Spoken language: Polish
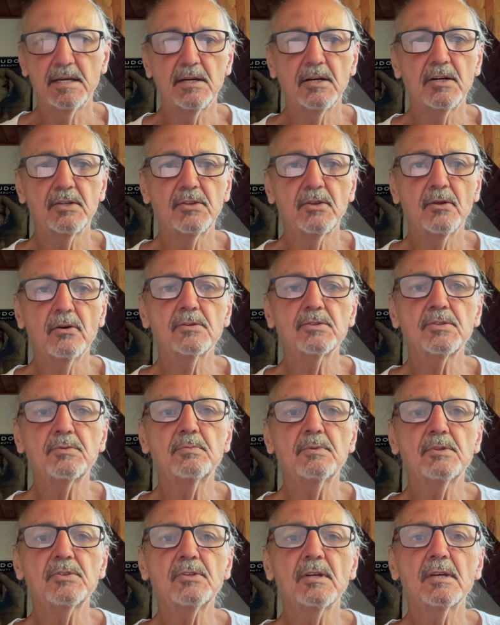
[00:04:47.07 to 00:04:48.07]
Ktoś,
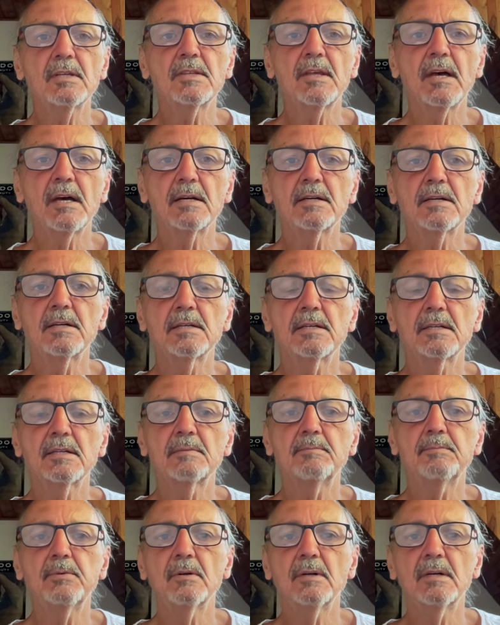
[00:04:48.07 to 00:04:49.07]
myślę, tak y,
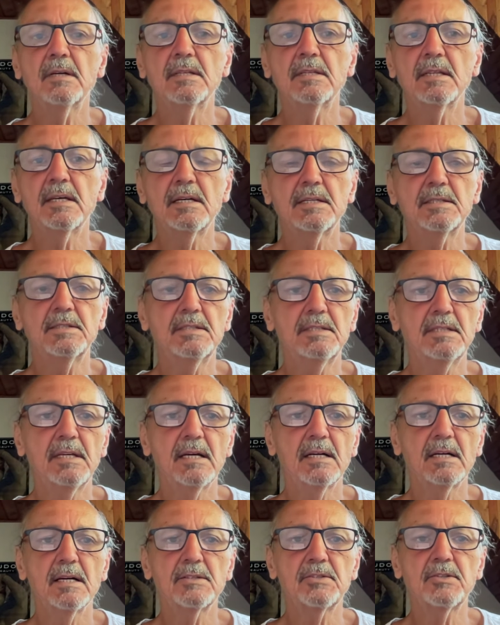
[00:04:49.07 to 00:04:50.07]
po energii,
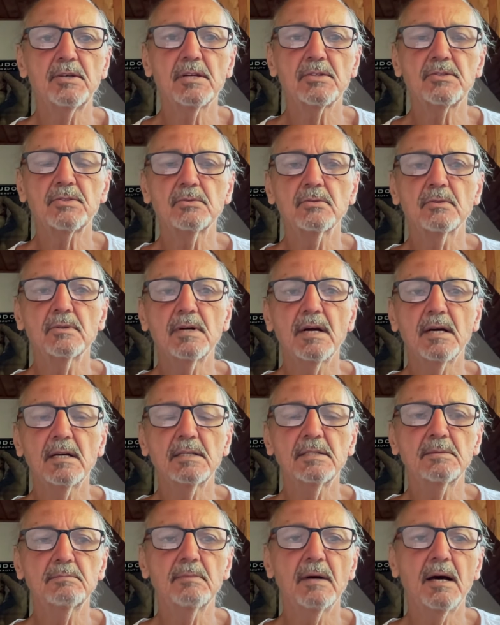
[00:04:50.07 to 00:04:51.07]
jakaś jaszczurka
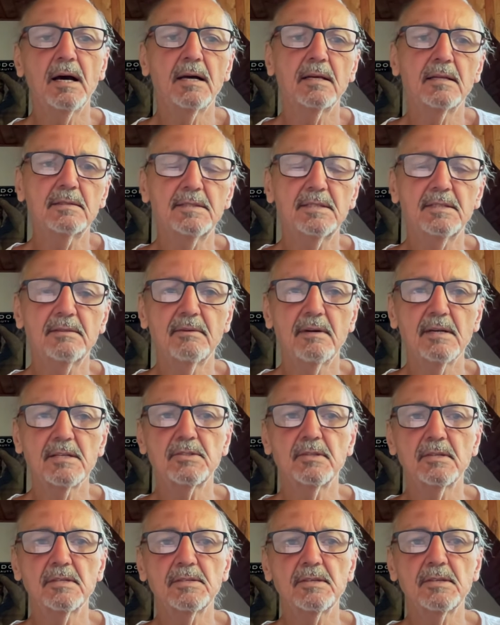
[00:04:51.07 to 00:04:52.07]
chyba,
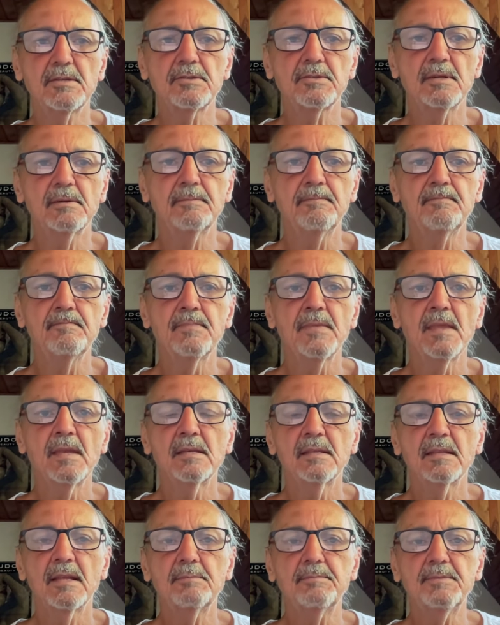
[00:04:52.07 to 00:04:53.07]
nieważne zresztą,
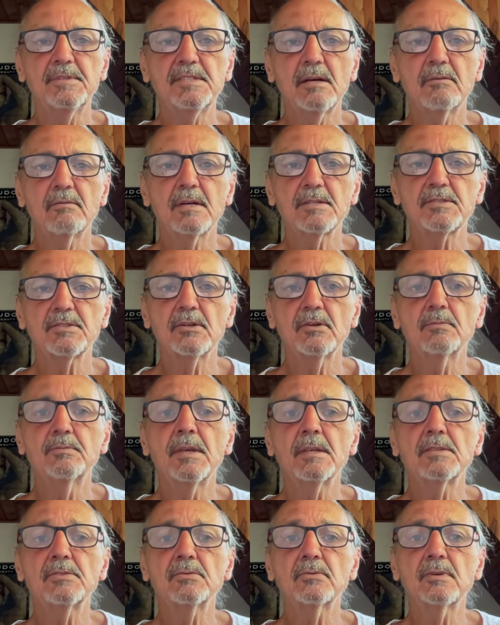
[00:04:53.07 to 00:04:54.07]
napisała, że
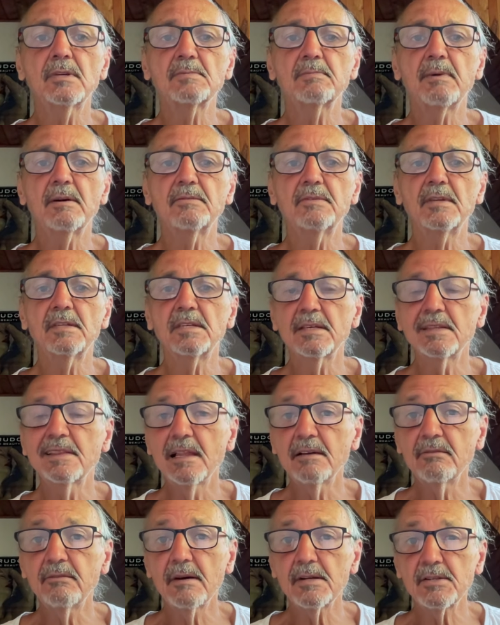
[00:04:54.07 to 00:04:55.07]
obiecuje zbawienie
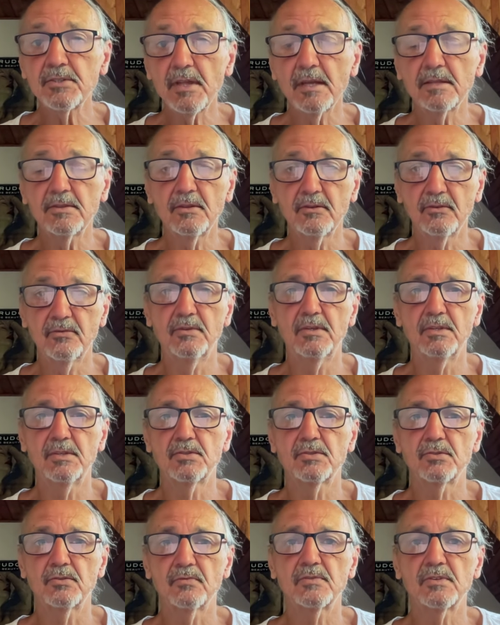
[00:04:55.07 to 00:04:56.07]
dla
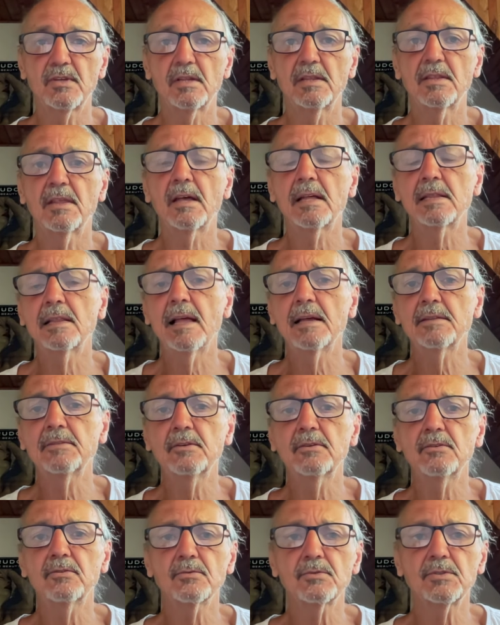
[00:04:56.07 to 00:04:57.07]
warsztatowiczów, że dla, dla
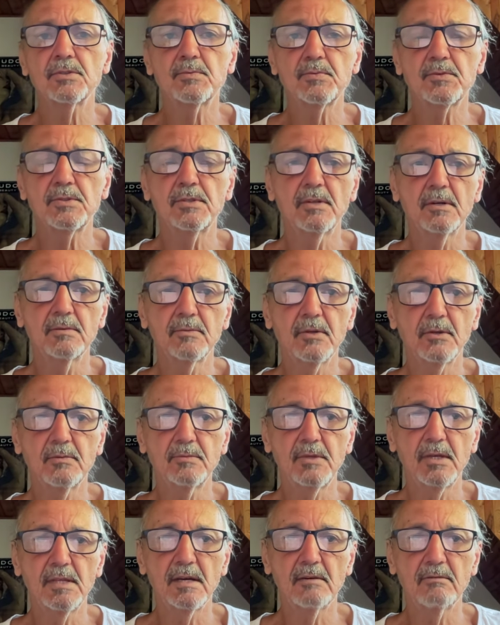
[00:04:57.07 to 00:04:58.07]
tych, którzy przyjdą do
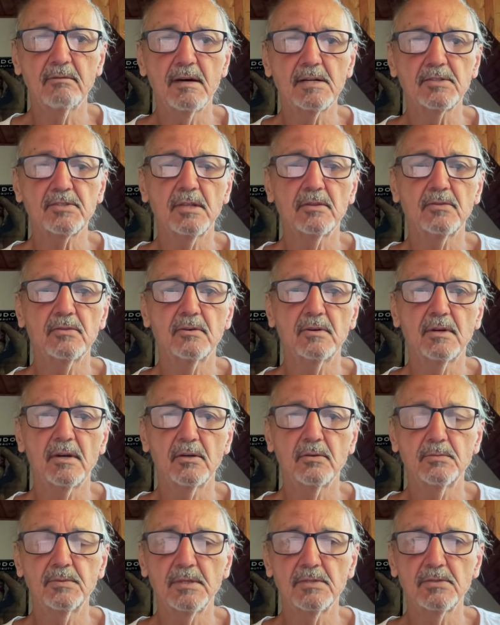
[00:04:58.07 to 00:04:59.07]
mnie na warsztat, to ja
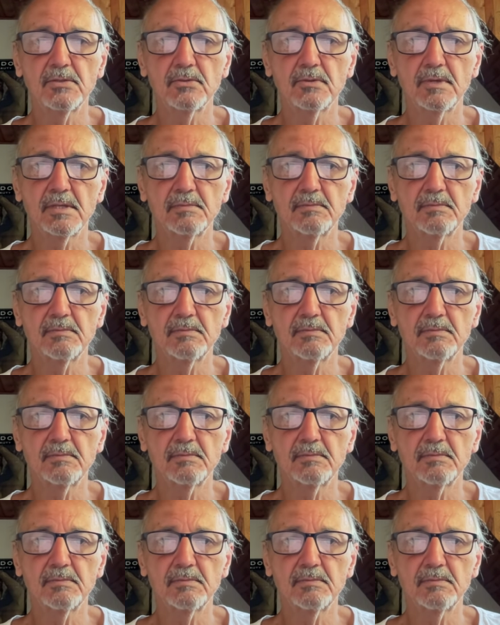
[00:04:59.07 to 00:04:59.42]
obiecuję